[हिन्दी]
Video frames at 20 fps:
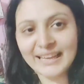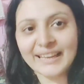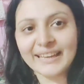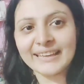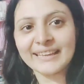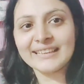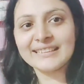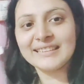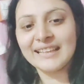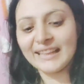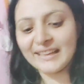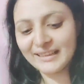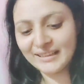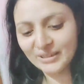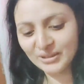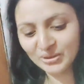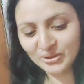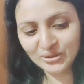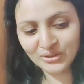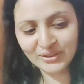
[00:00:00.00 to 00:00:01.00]
सारे के सारे
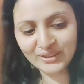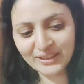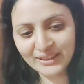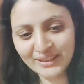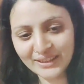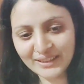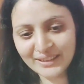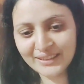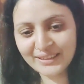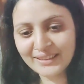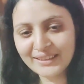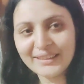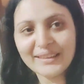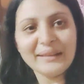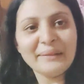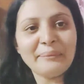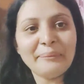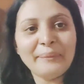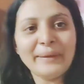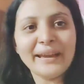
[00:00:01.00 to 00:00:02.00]
लोग
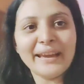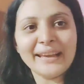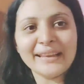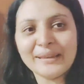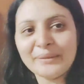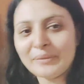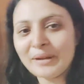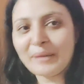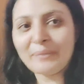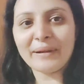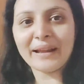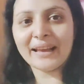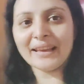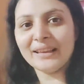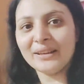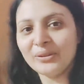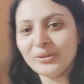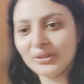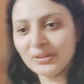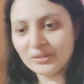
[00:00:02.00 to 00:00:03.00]
मैं एकदम घबराई
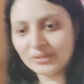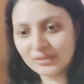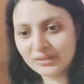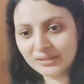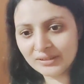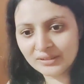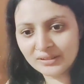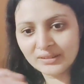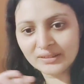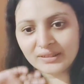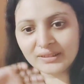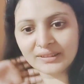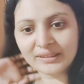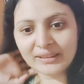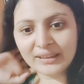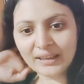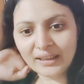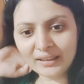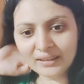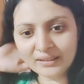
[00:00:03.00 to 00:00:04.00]
हुई
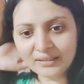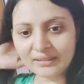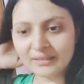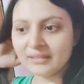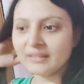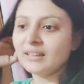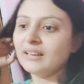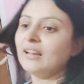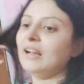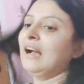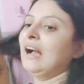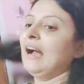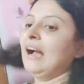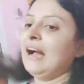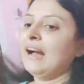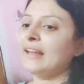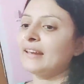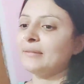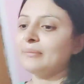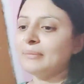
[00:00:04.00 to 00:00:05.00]
क्या हाँ
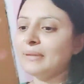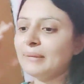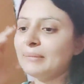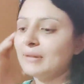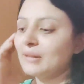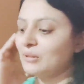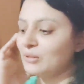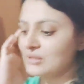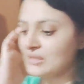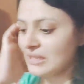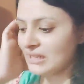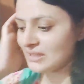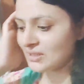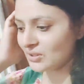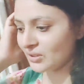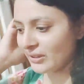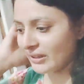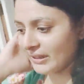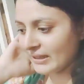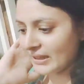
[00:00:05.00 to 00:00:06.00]
अरम्या बिल्कुल चेंज
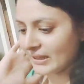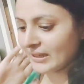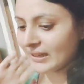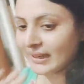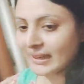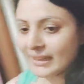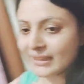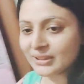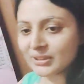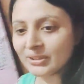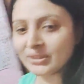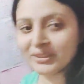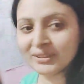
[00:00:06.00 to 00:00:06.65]
हो गई है कहें तो